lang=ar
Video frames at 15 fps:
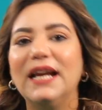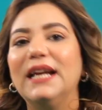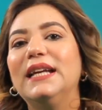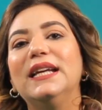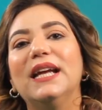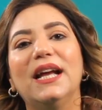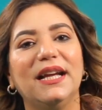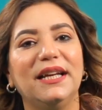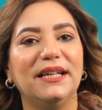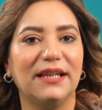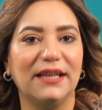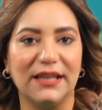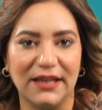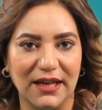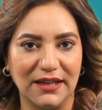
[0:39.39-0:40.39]
هي هي
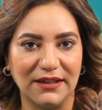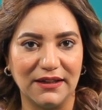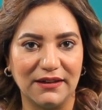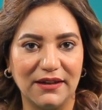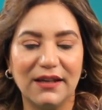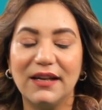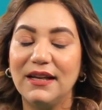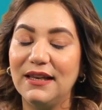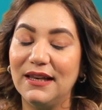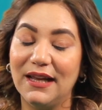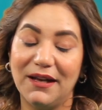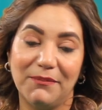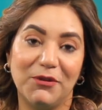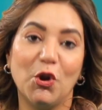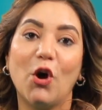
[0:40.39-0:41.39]
اللي جايه
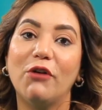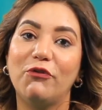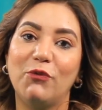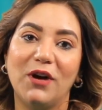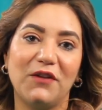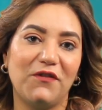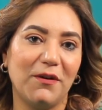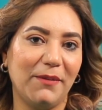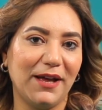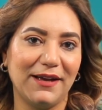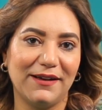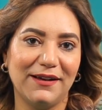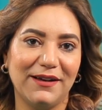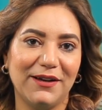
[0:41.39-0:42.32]
لا نقف واقفه بقى